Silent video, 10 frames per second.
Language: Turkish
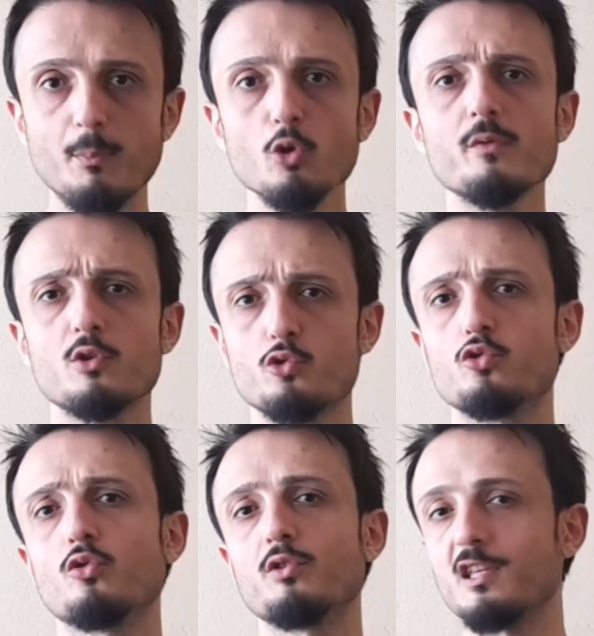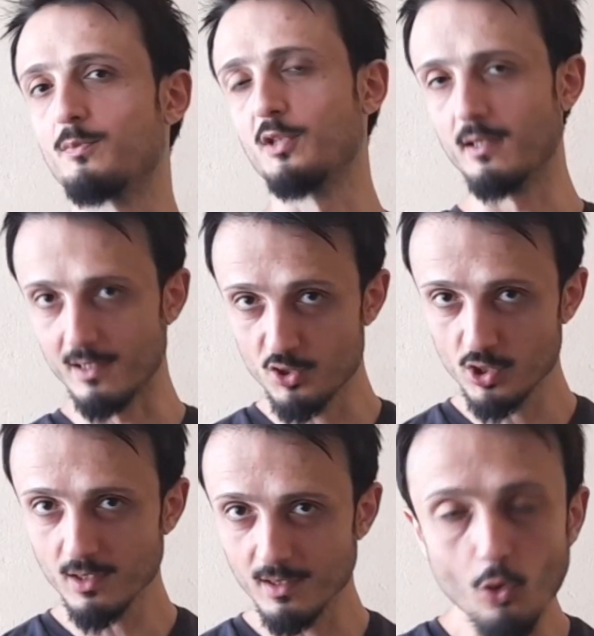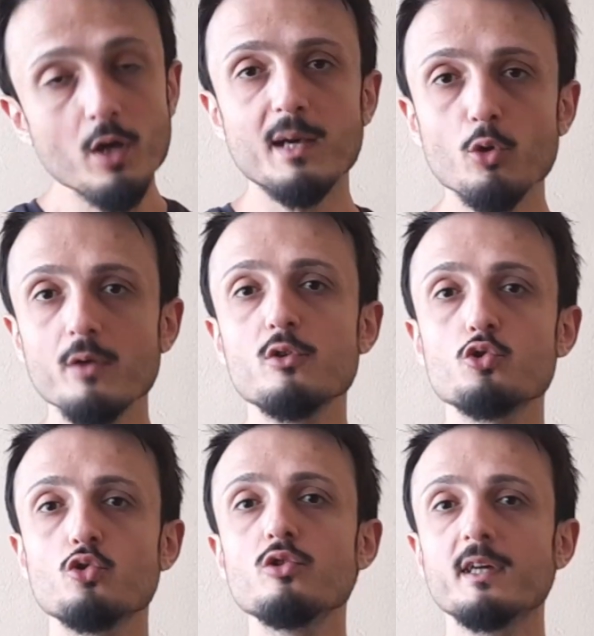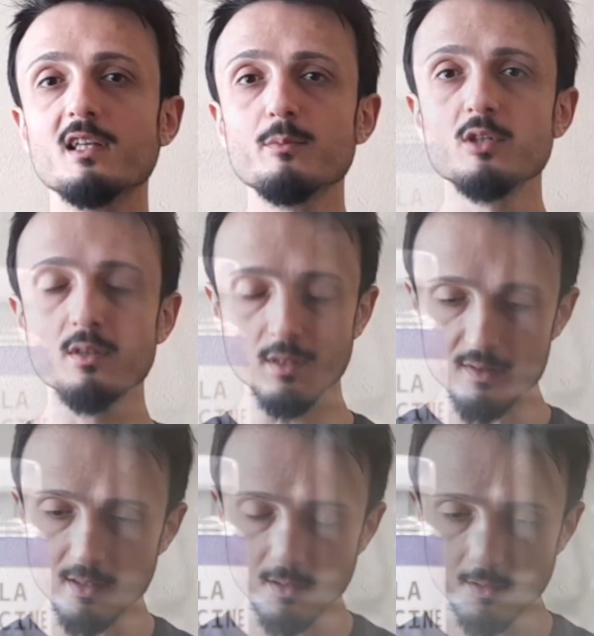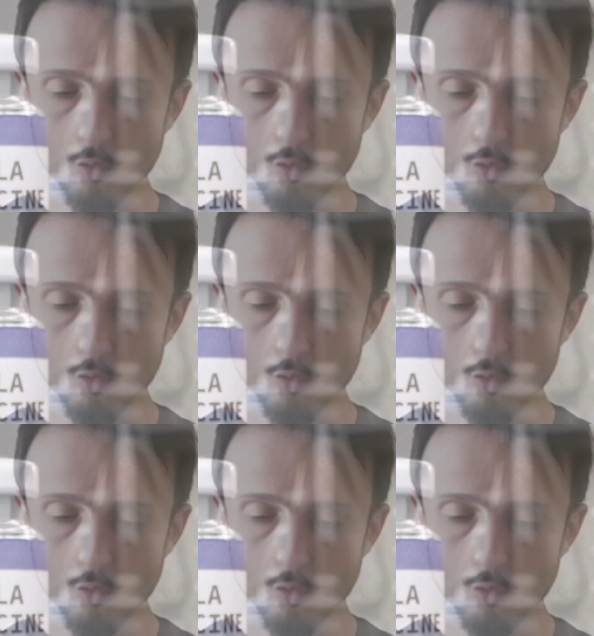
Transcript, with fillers: Ebola virüsünün tespit edilişi ve o Ebola virüsünün yayılımının nasıl